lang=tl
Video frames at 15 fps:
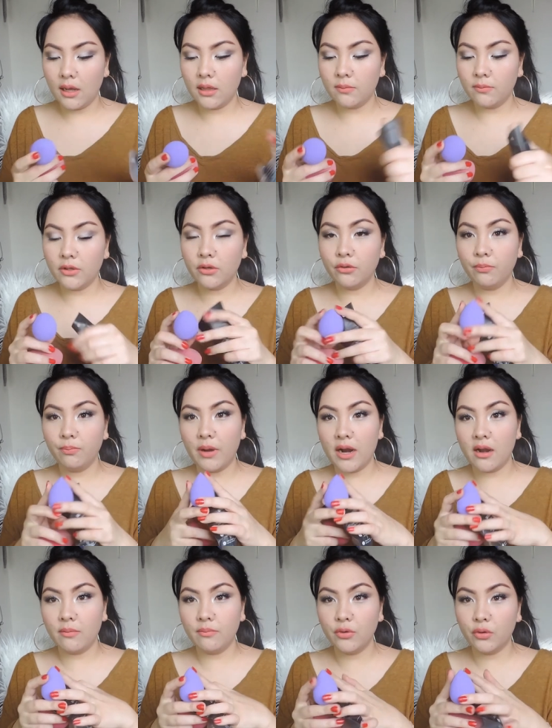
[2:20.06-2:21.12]
alam mo yun,
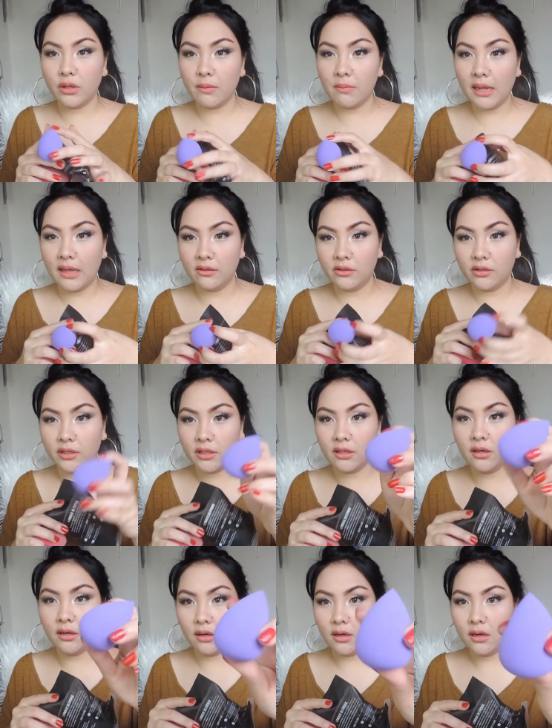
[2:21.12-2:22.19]
parang beauty blender.
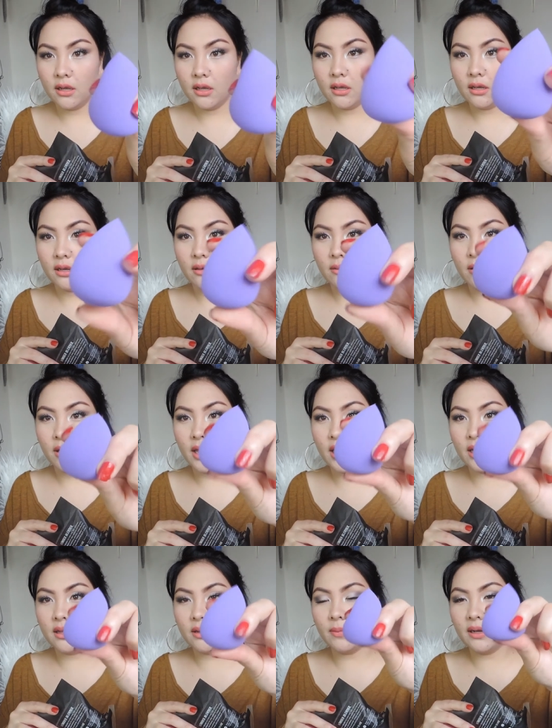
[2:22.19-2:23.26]

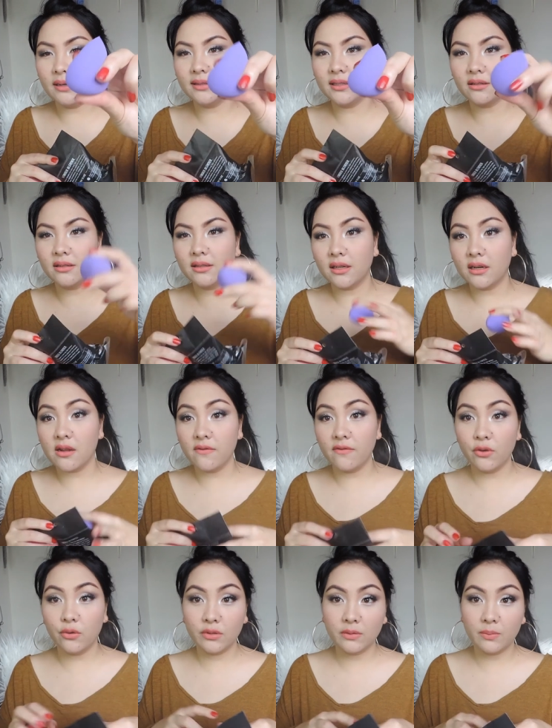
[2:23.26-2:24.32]
And nabasa ko sa
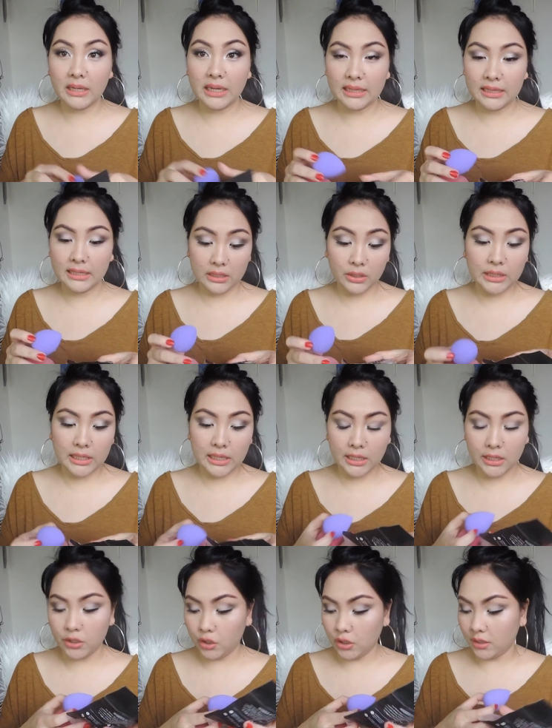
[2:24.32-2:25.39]
reviews, maganda daw
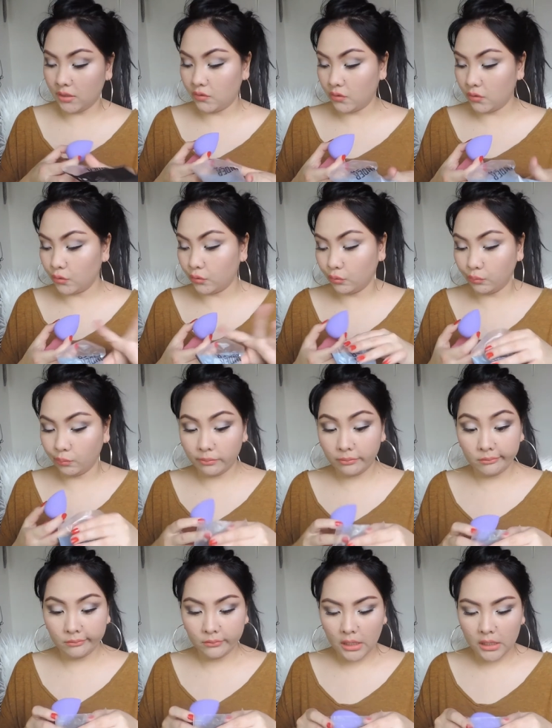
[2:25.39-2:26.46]
talaga siya. So,
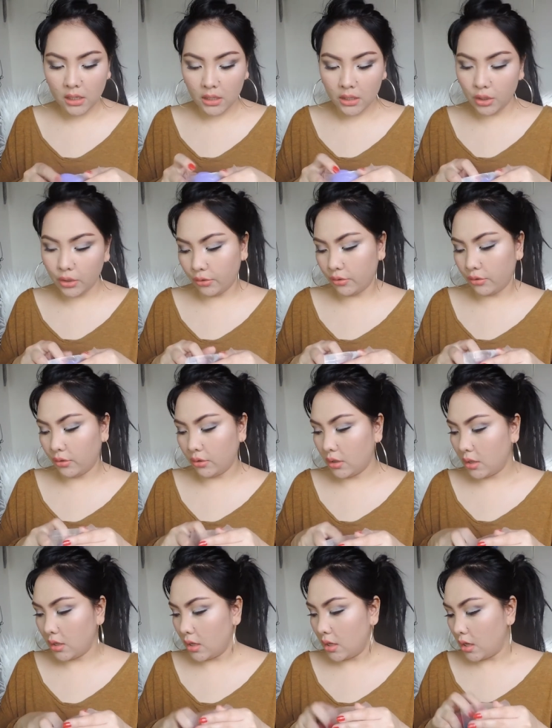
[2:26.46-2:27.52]
yun.
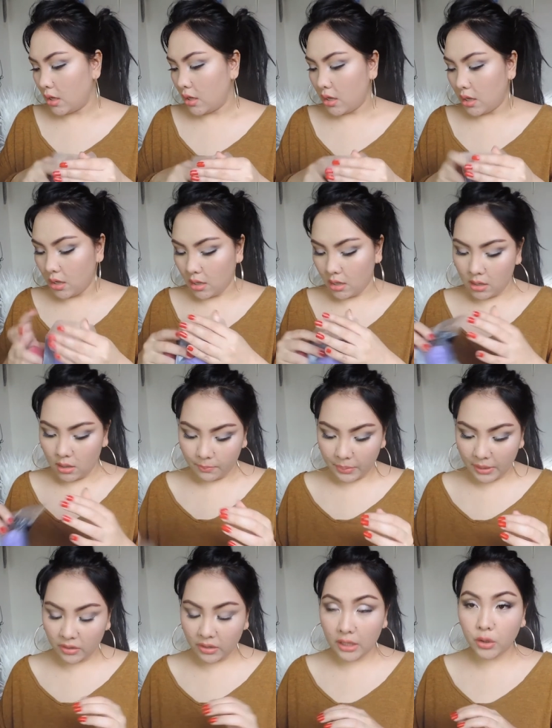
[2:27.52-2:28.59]

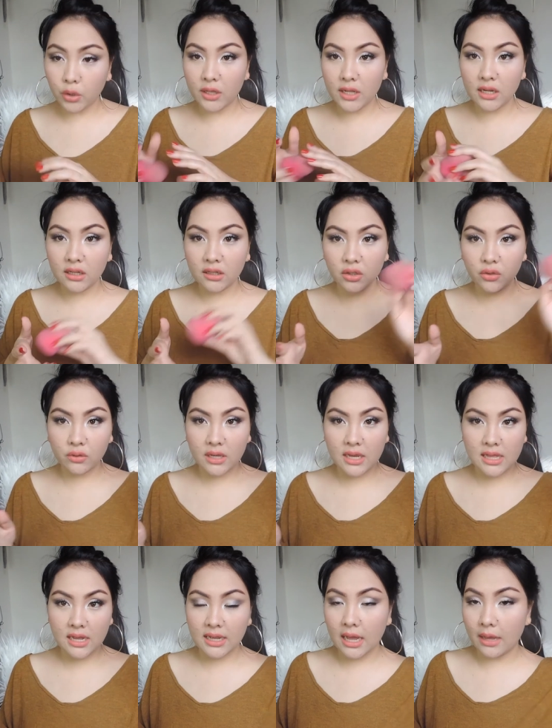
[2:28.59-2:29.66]
Pero ito lang yung
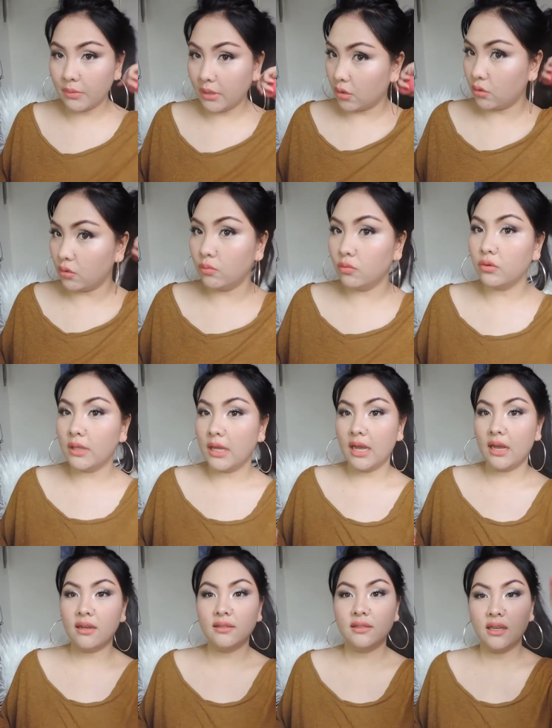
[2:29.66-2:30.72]
ginagamit ko
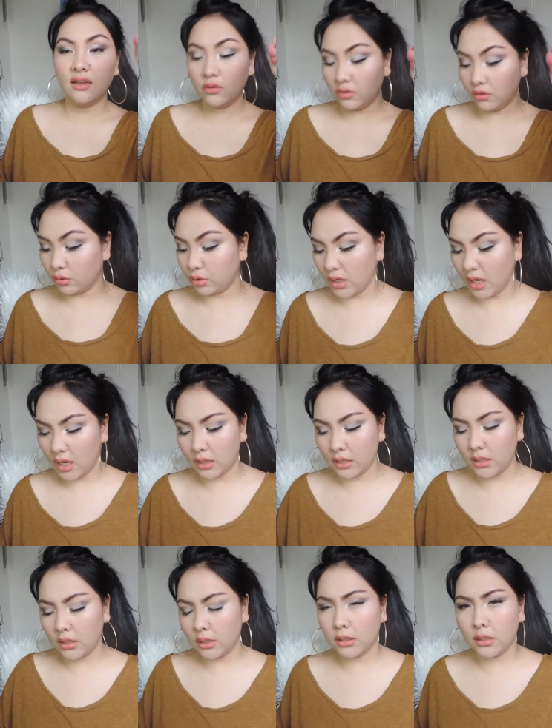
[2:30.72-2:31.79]
muna kasi gusto ko siyang,